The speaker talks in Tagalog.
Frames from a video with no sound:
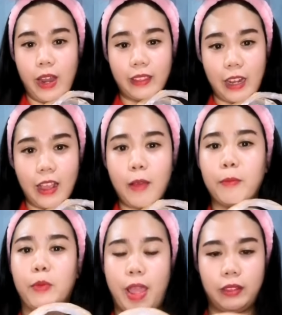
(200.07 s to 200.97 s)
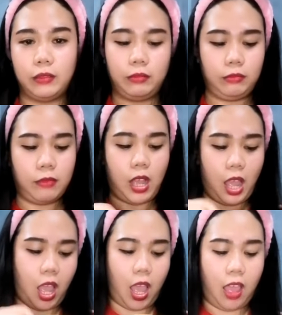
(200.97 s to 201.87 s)
wala talaga ang brand.
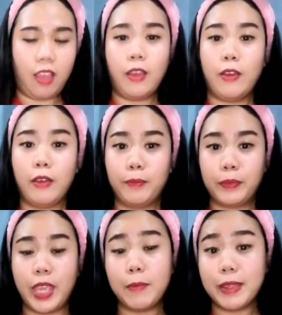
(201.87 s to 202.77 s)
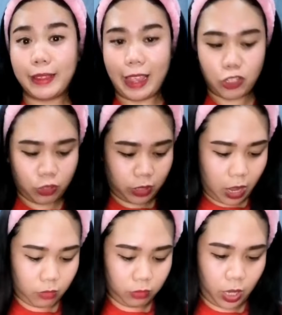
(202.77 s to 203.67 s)
Mga imitation
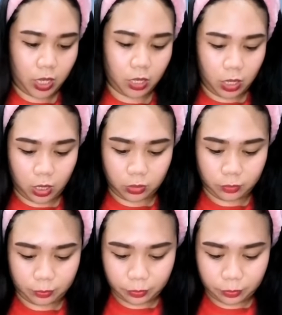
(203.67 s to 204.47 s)
daw. Ayan.